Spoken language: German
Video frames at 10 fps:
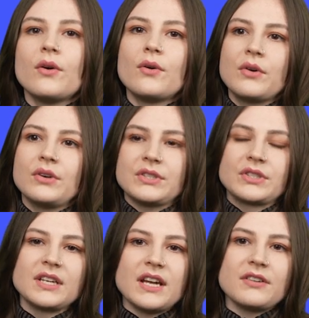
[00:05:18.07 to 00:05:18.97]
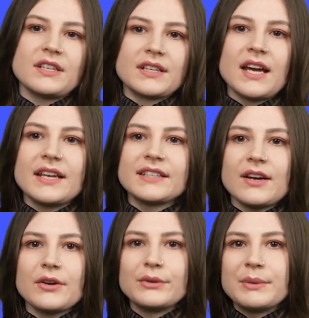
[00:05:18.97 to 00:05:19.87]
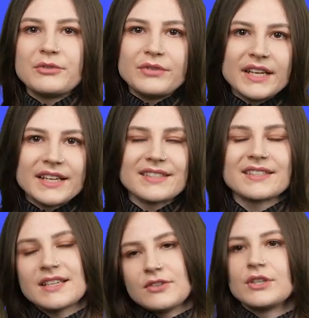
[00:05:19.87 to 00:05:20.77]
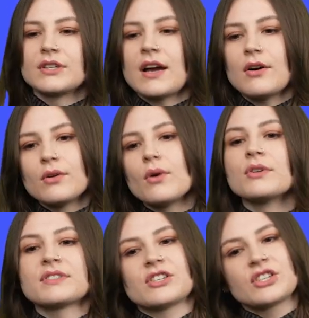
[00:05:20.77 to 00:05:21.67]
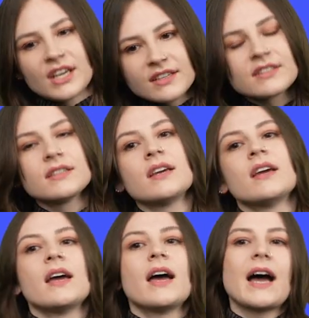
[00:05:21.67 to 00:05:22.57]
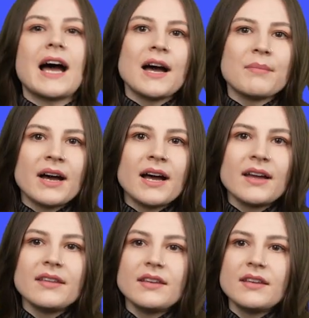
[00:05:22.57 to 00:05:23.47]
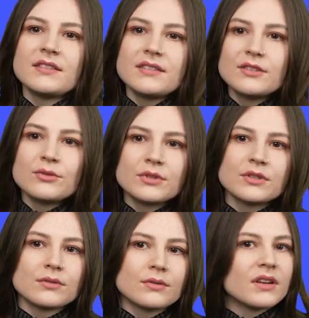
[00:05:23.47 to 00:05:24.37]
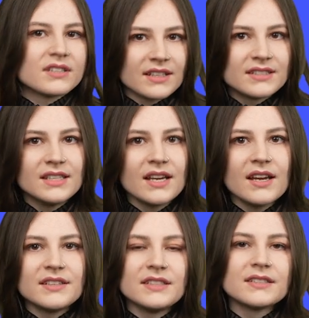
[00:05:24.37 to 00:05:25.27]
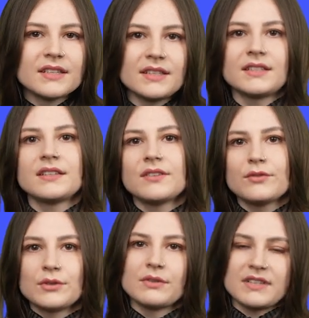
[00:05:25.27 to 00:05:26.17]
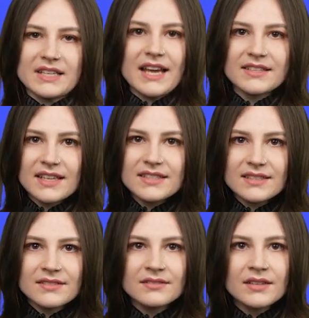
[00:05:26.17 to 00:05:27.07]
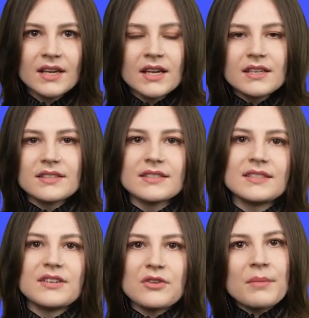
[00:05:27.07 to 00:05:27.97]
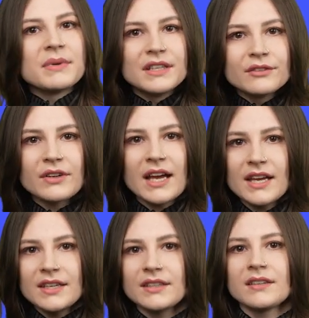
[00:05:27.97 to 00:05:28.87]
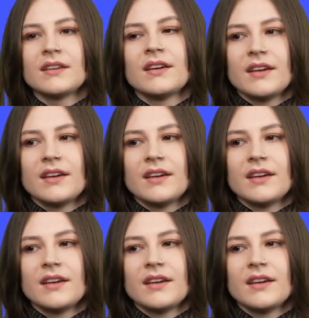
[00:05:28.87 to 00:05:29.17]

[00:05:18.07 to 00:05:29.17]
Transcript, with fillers: Und genau, dann kann ich auch nur empfehlen, das ist natürlich auch ein großer Schritt, aber Institute zu kontaktieren, die sich für sowas einsetzen, das ist enorm hilfreich.